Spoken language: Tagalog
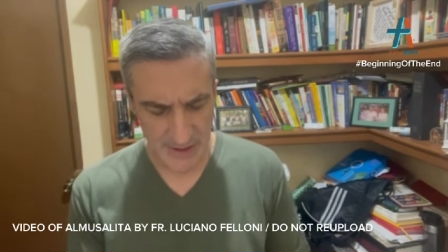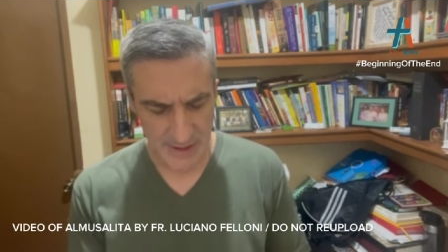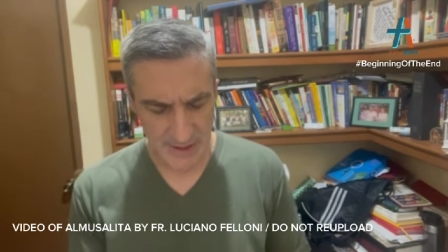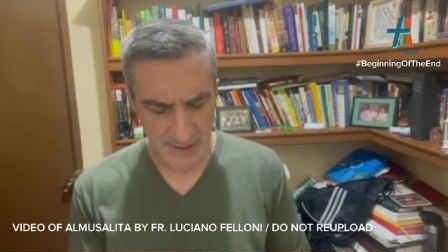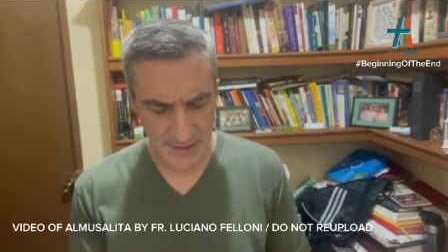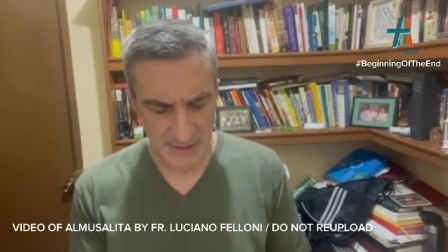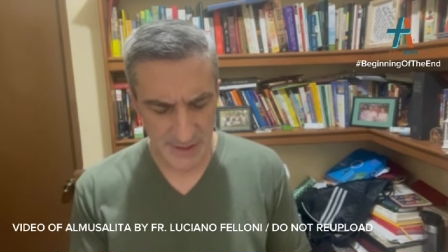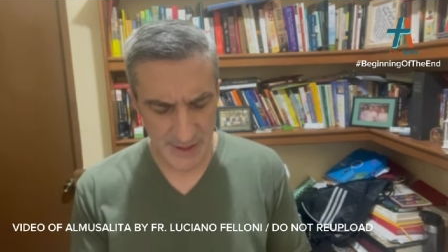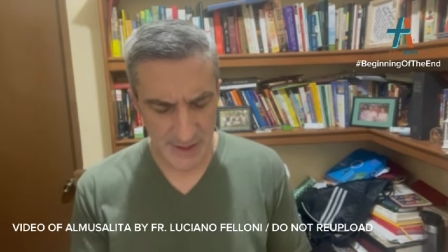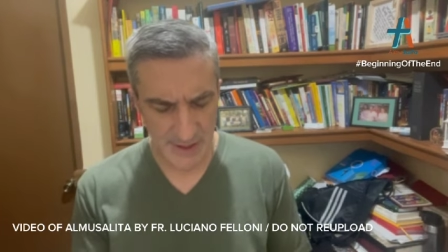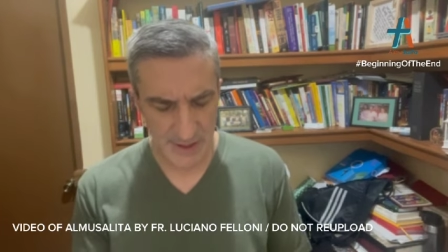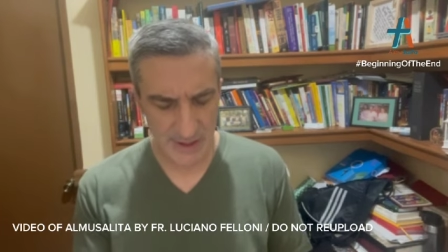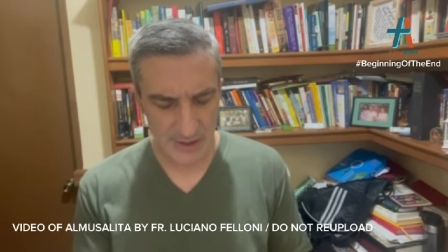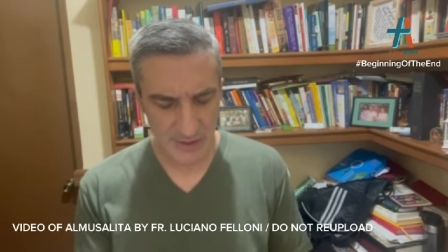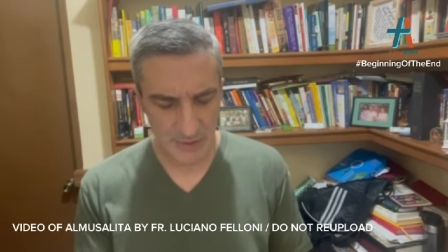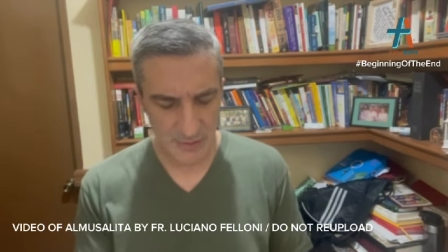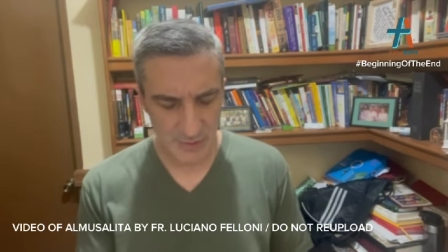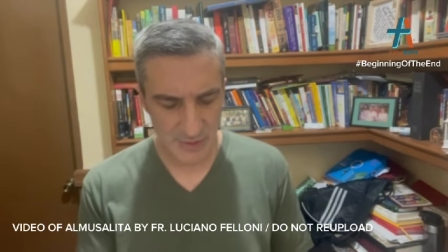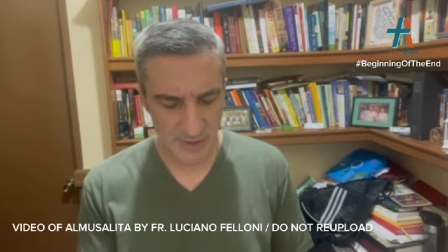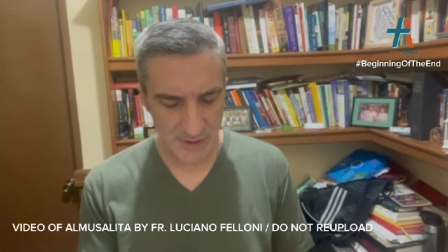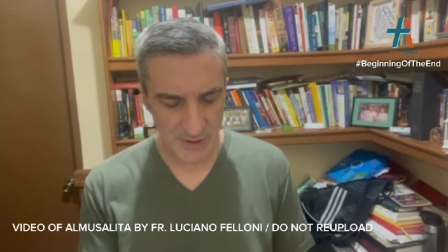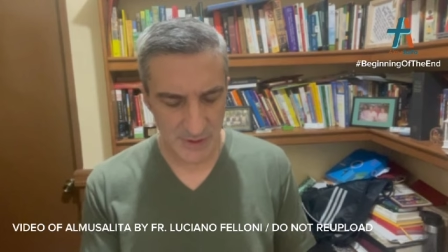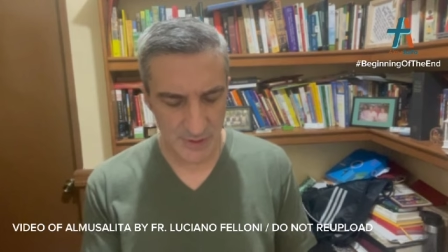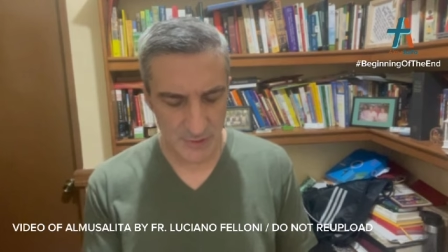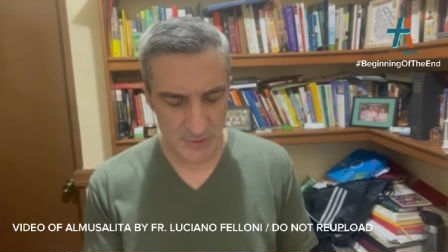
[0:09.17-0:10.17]

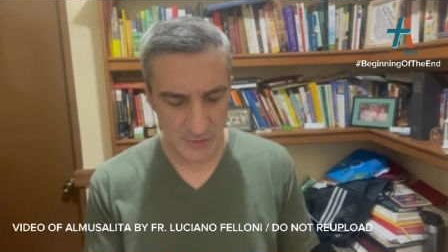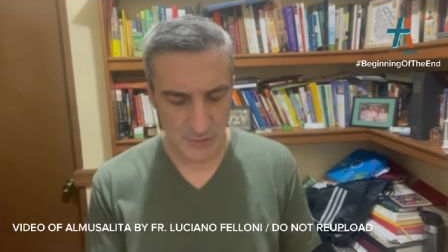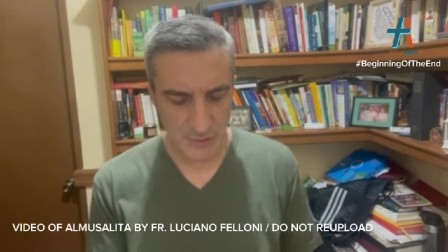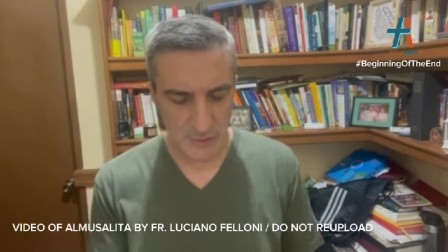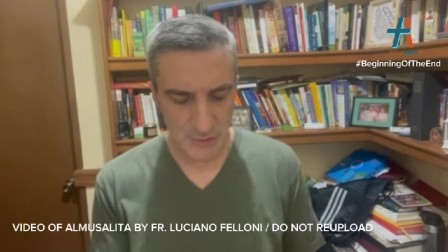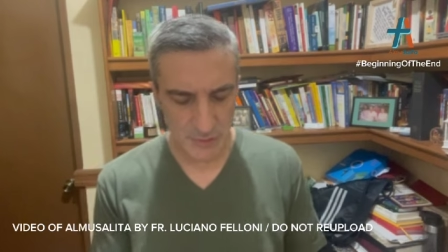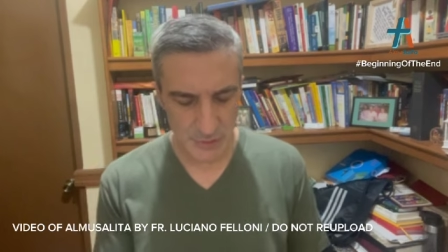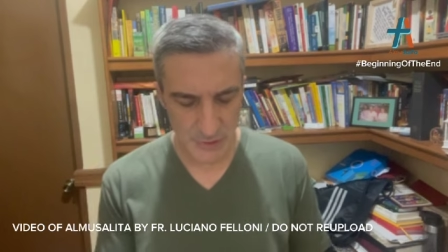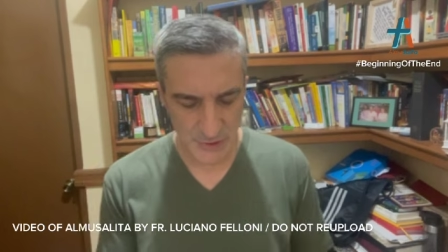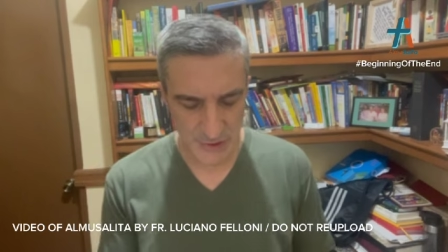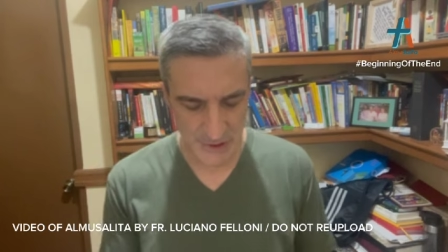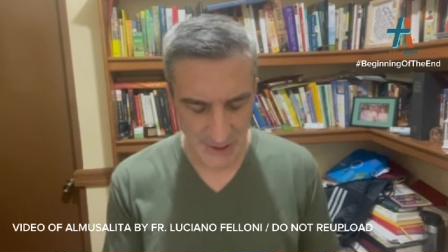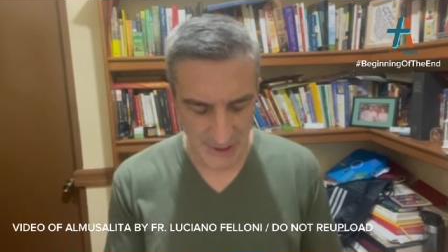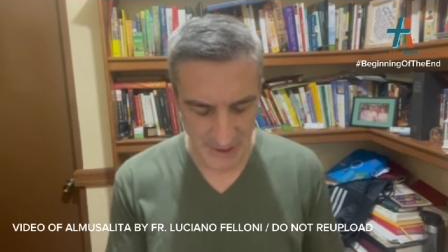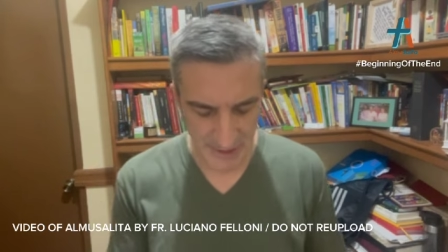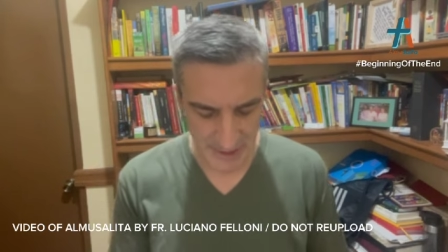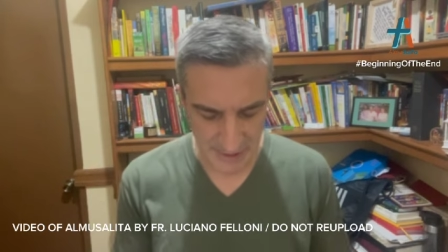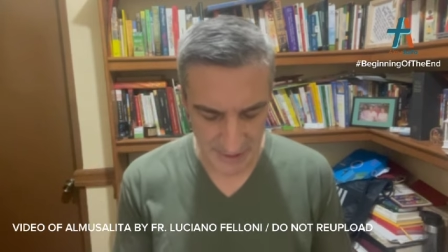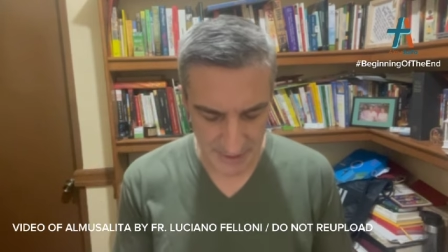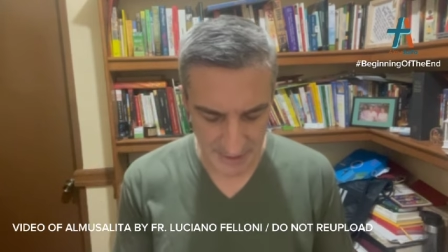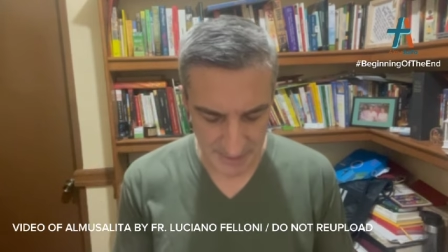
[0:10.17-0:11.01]
3:22 to 30.